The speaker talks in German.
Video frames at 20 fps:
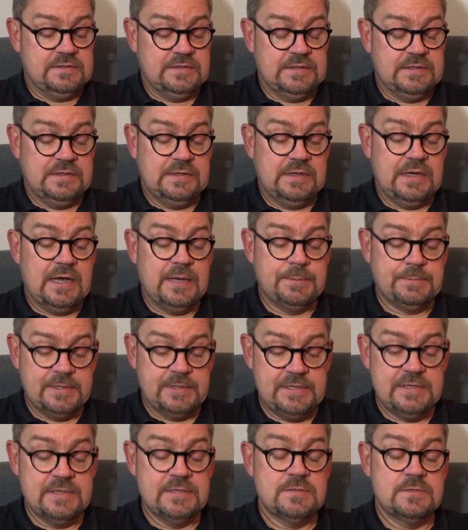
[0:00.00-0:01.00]
Ja. Aber
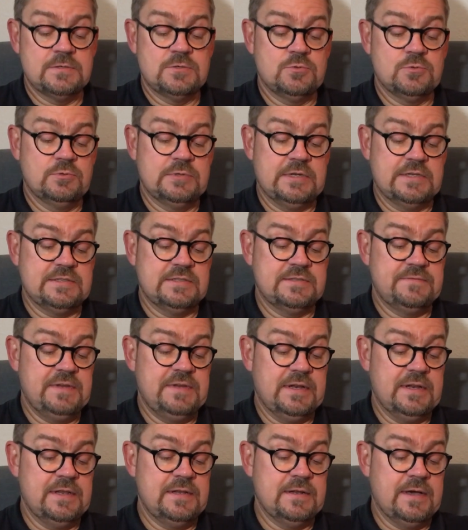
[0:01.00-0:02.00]
hier ist es so, dass es
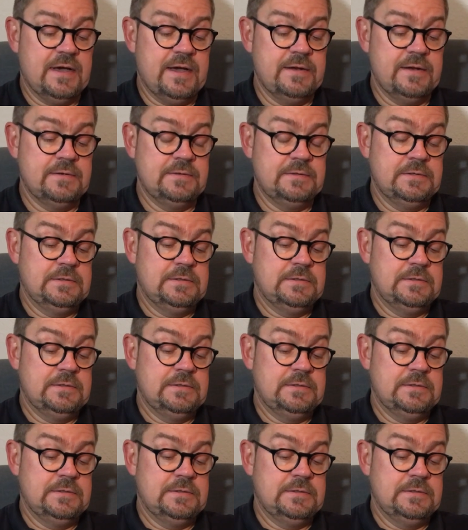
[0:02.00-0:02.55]
wirklich eine reine